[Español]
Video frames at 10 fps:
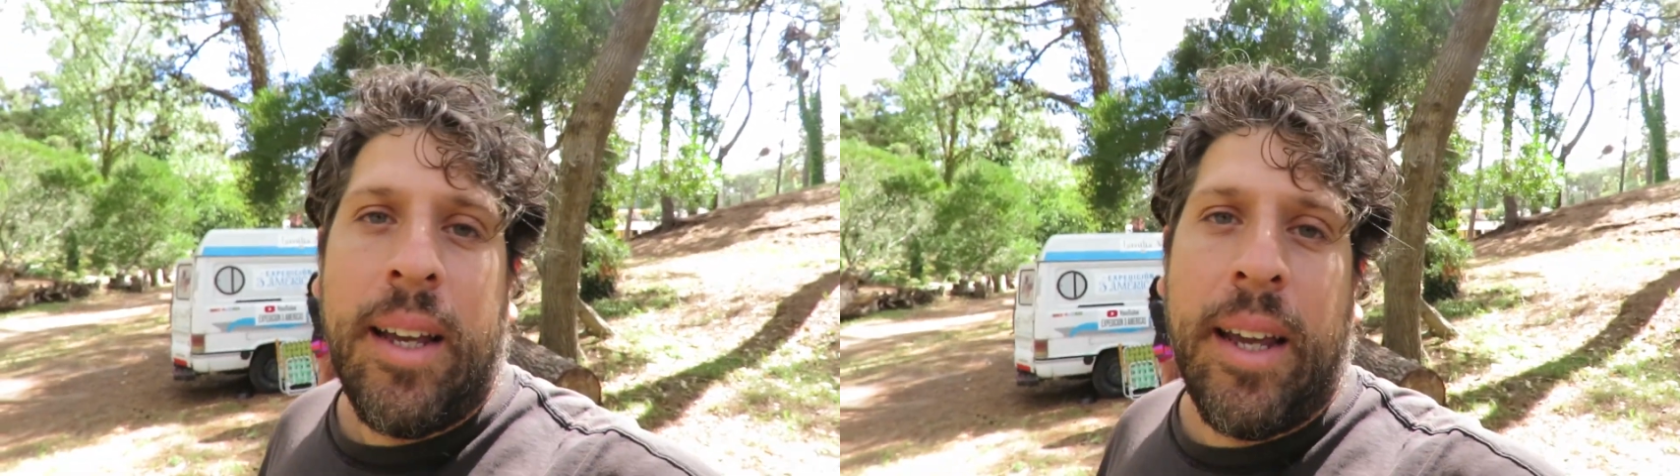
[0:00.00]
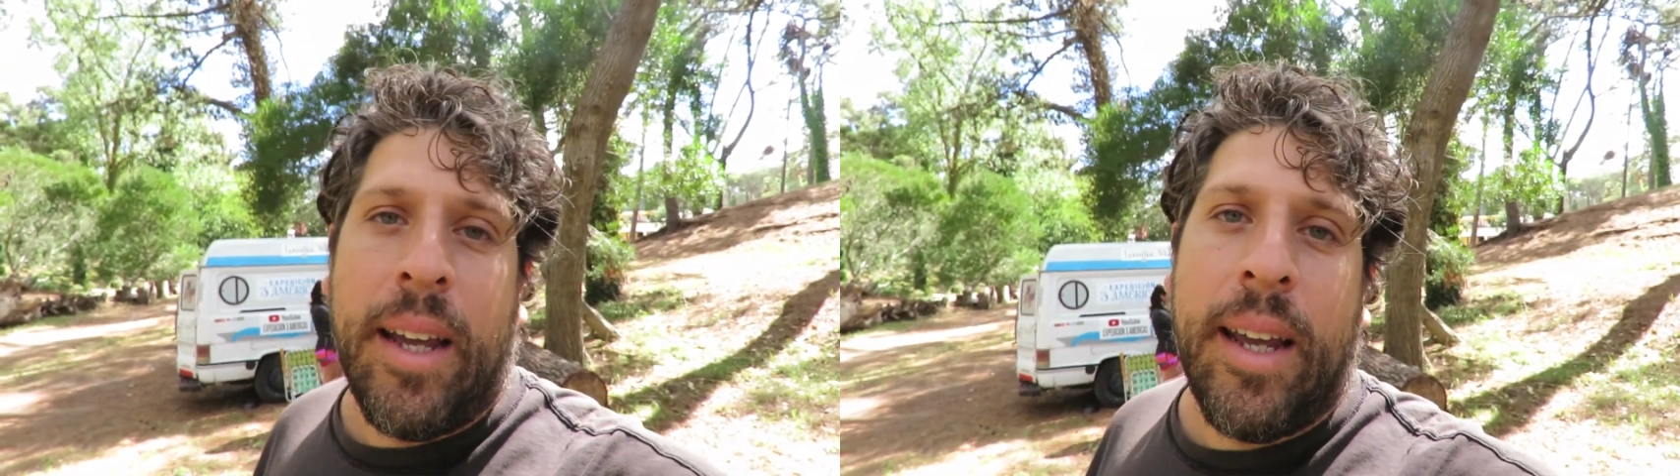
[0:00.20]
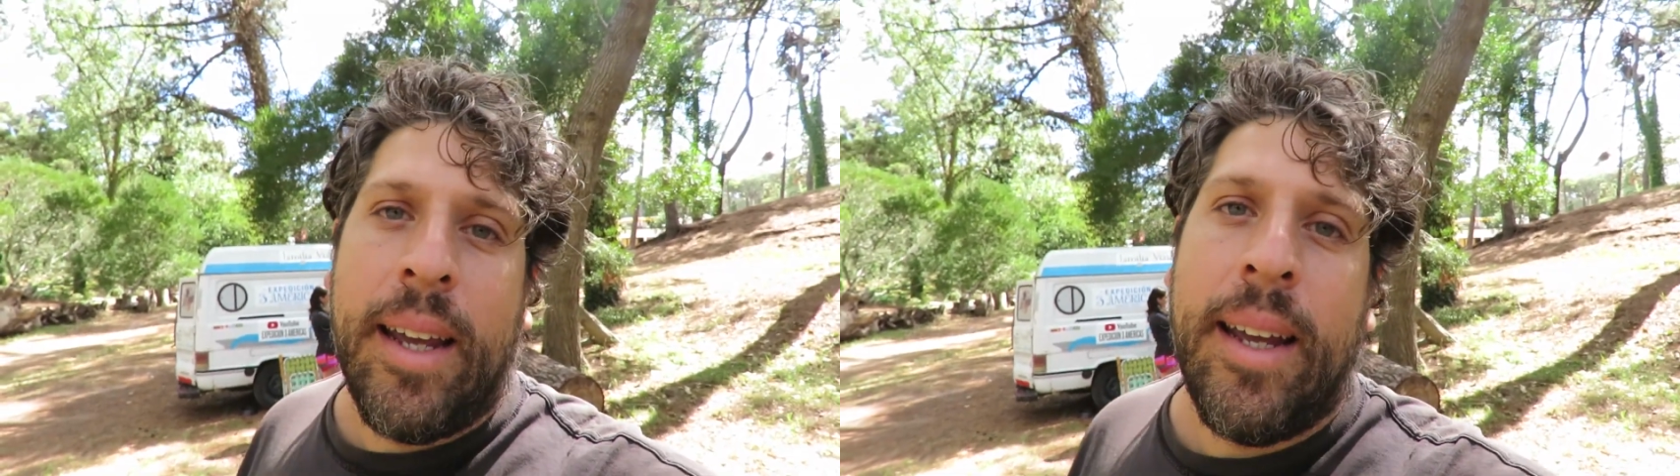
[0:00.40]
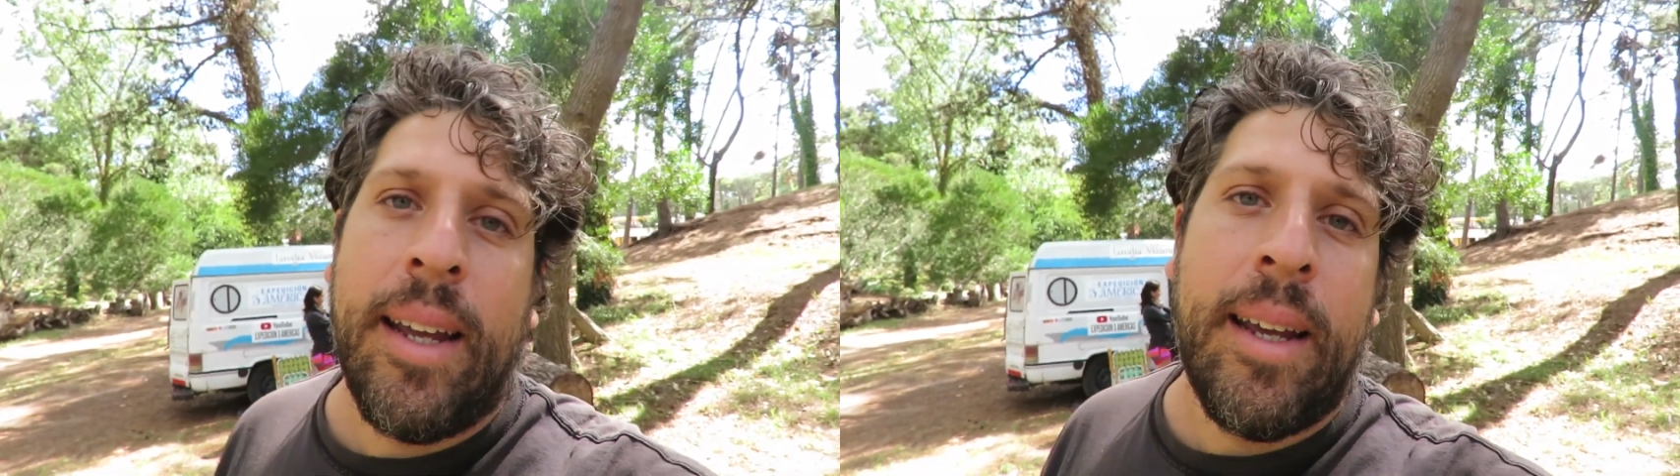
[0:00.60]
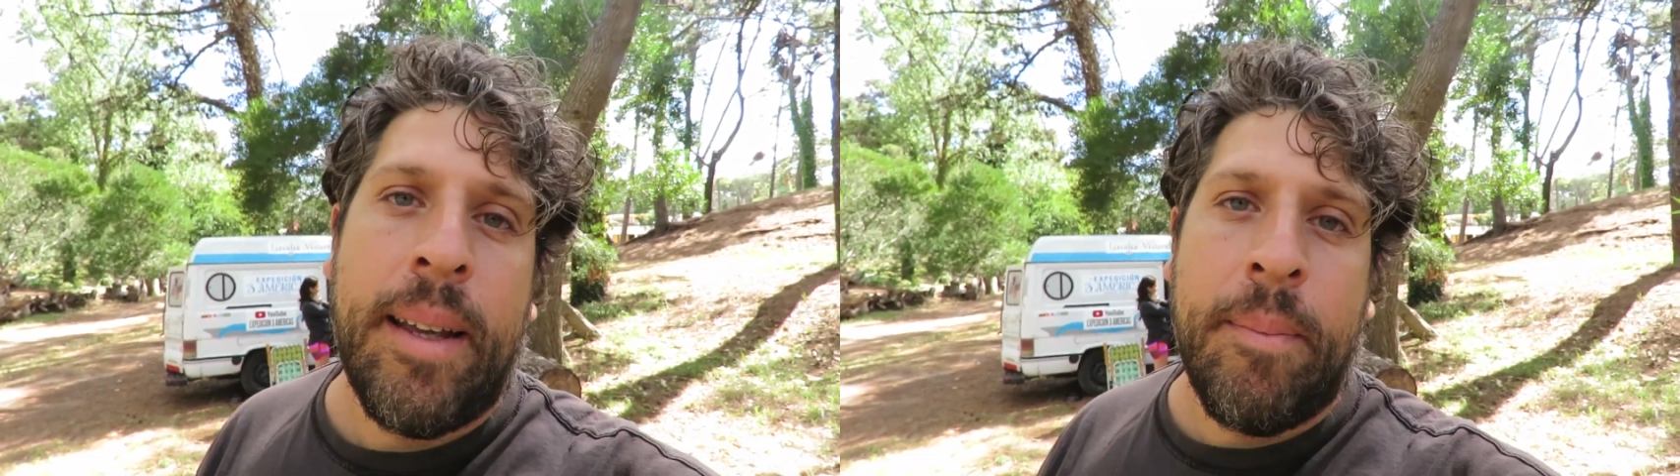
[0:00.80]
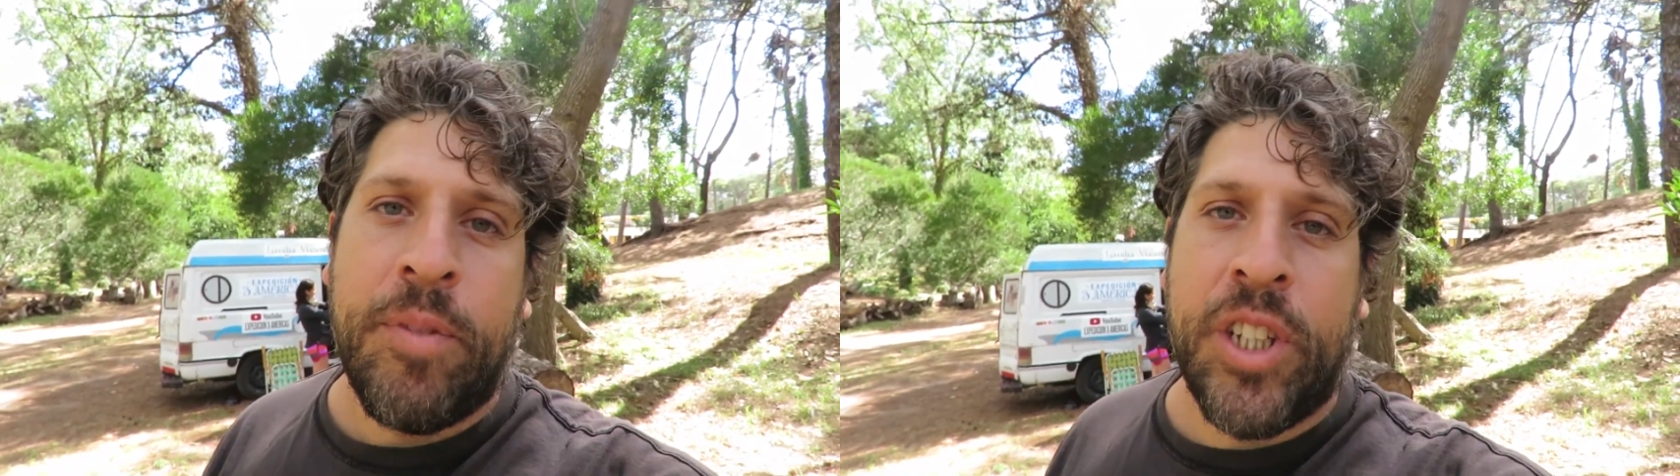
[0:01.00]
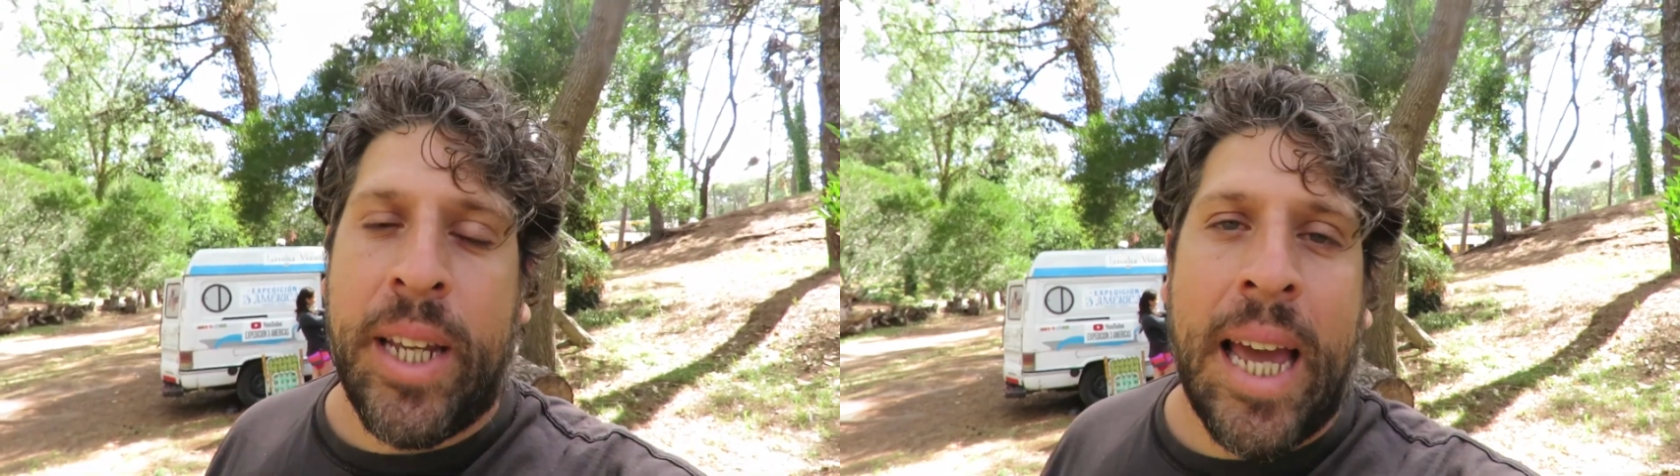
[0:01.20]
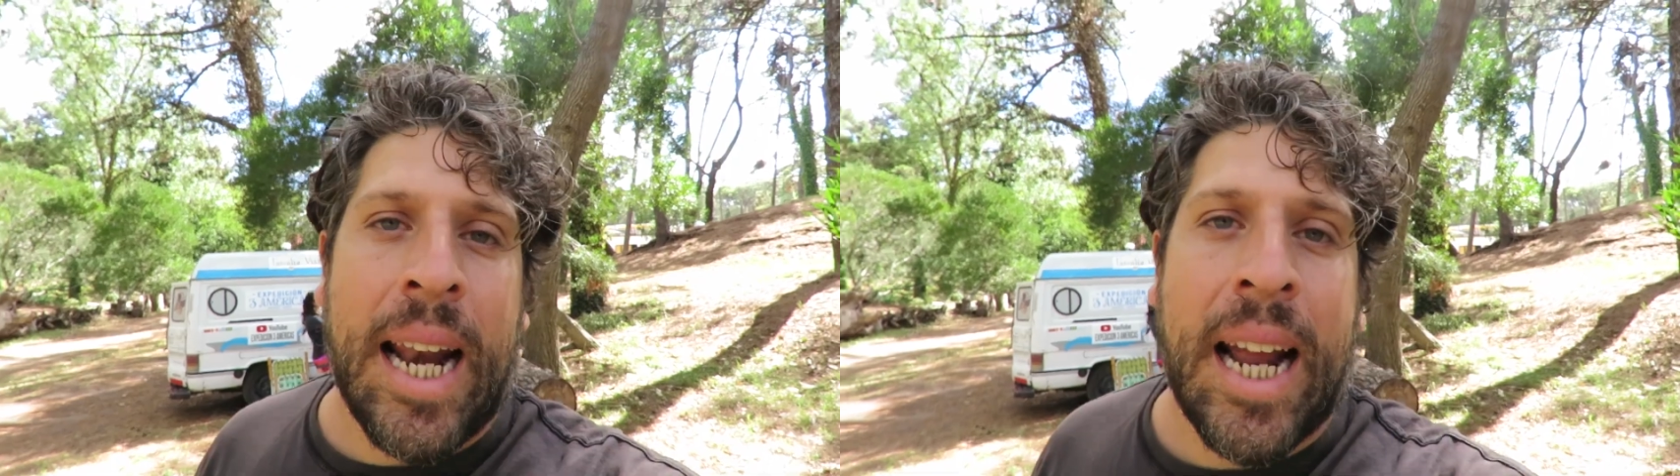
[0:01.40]
eh,
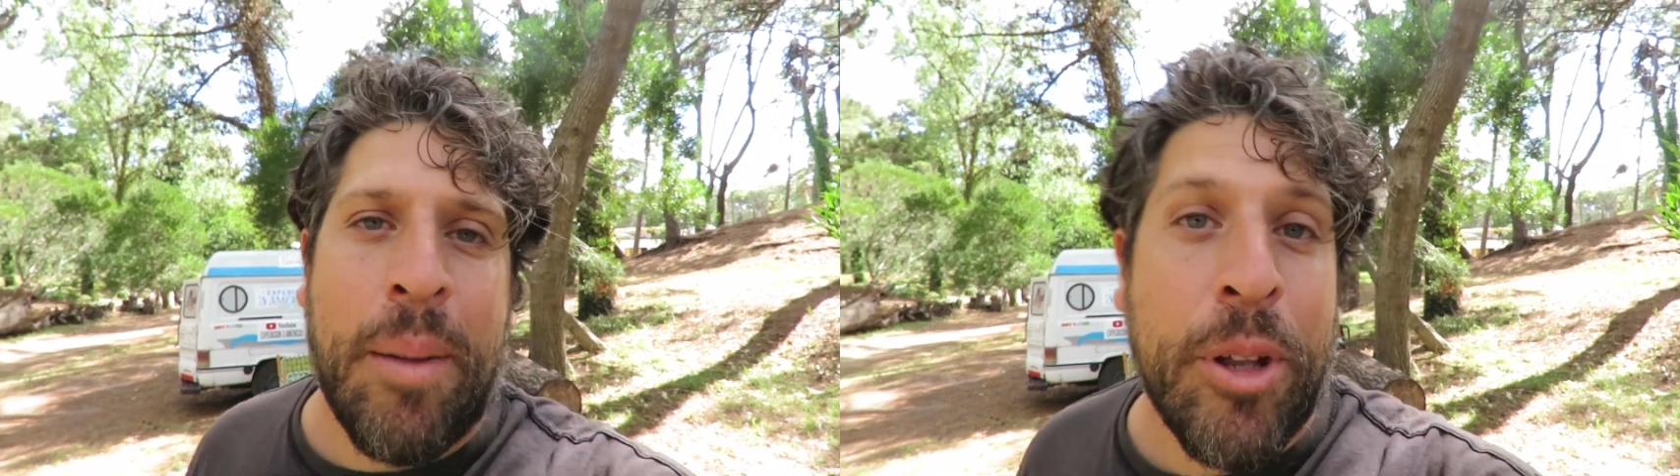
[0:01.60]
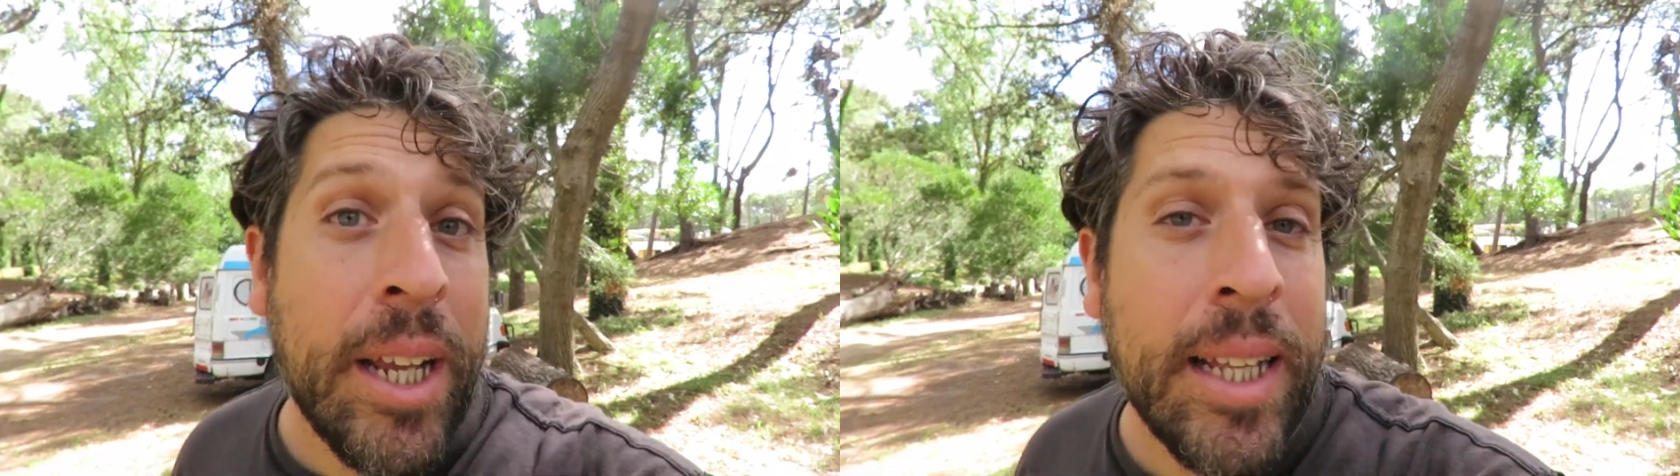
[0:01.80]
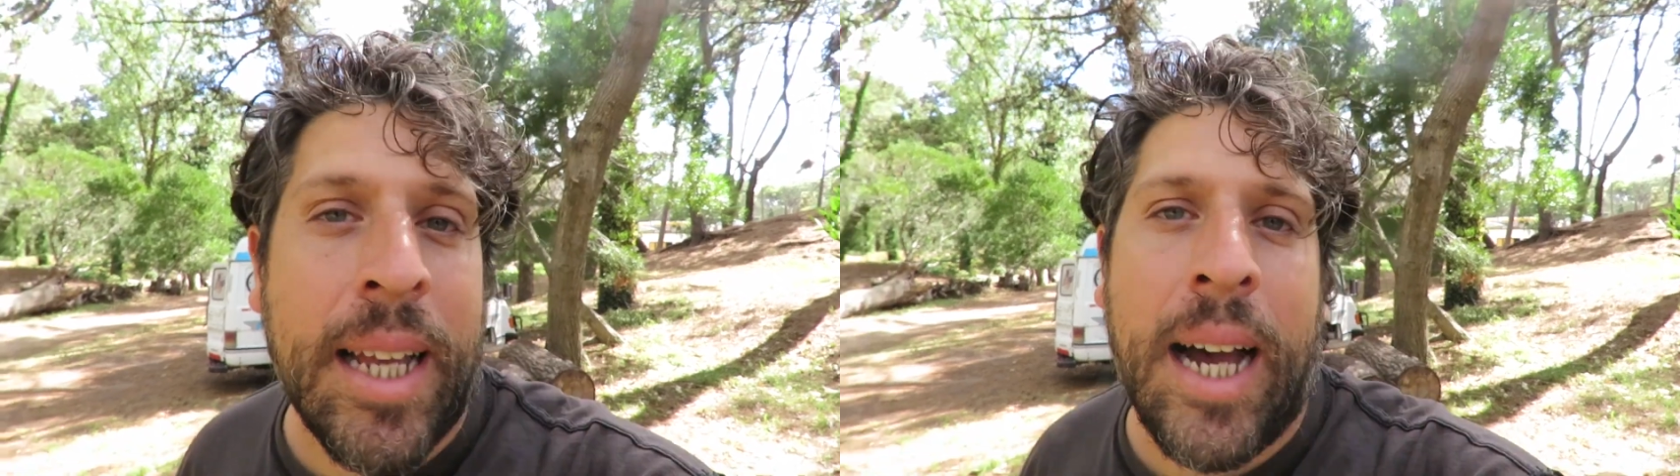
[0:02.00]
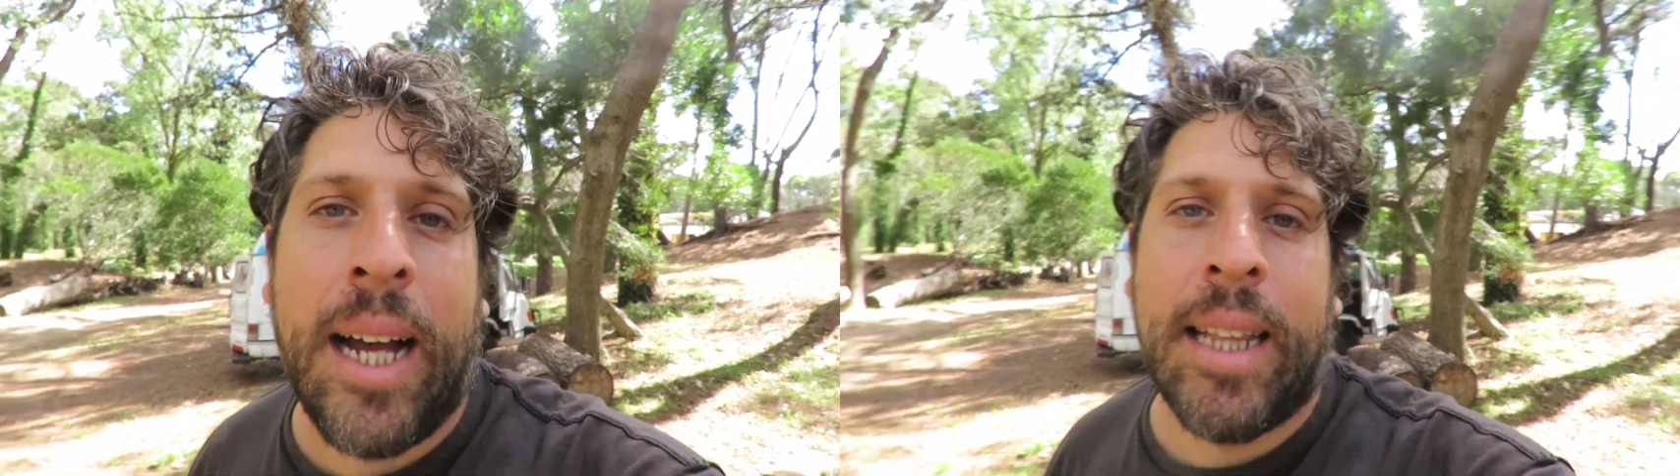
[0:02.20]
chequear la camioneta,